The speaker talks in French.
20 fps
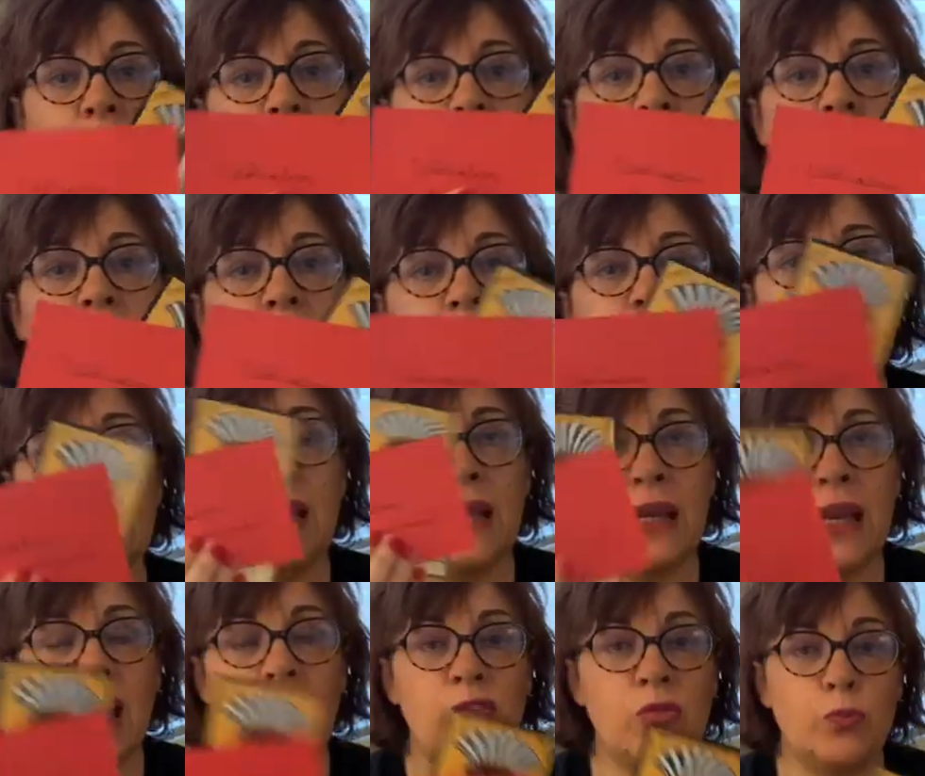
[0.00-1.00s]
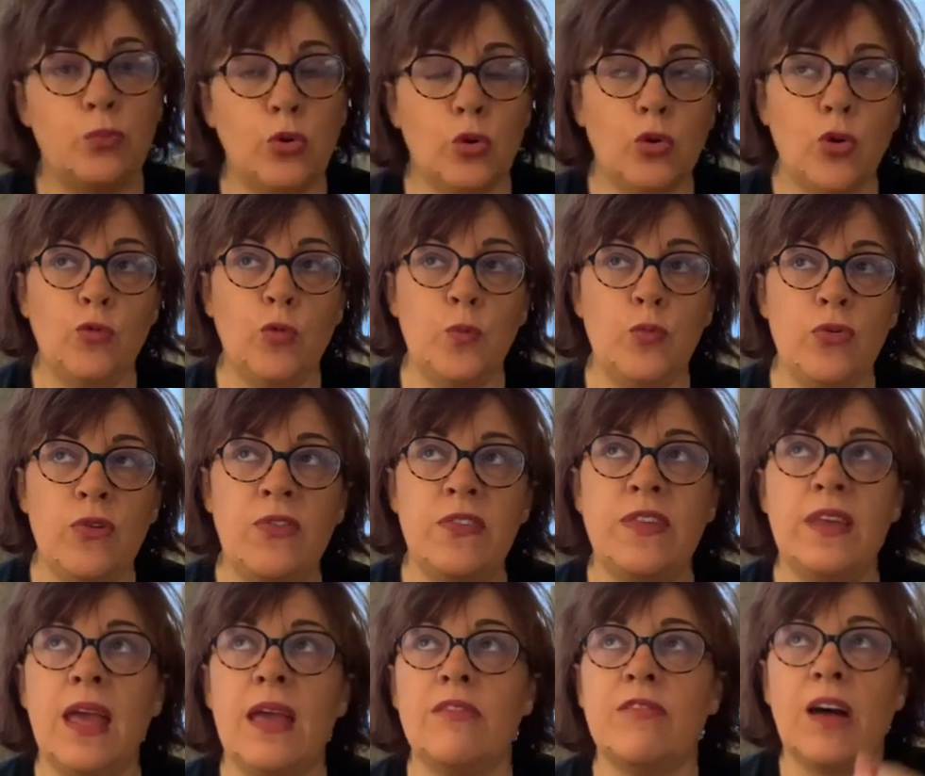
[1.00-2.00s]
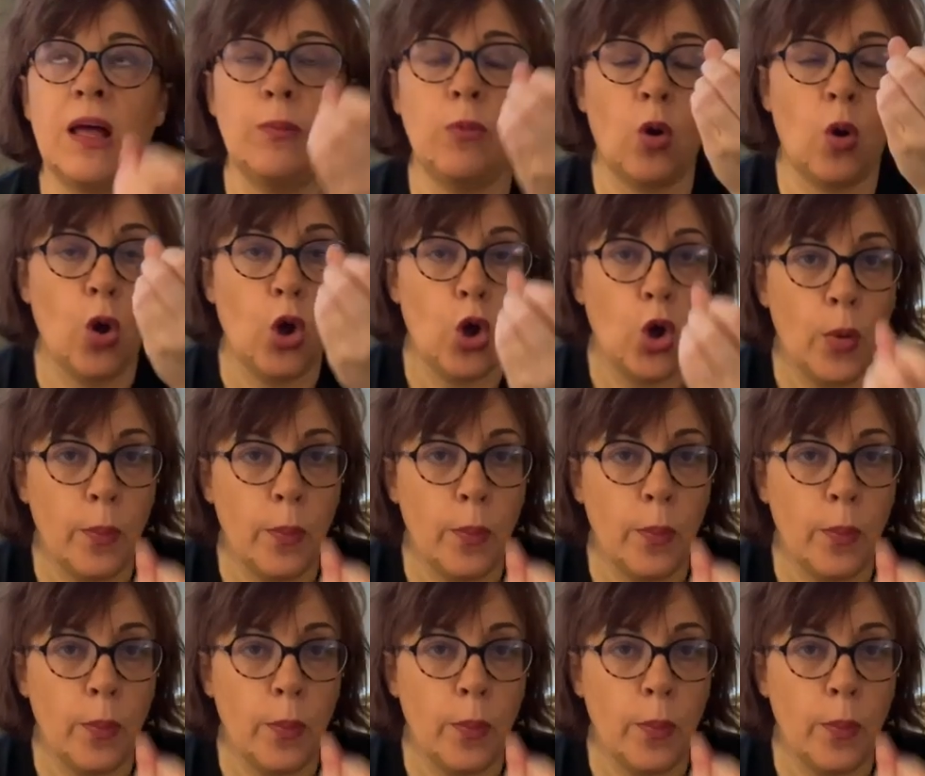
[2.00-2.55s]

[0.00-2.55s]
hein, déclaration, pour que vous puissiez vraiment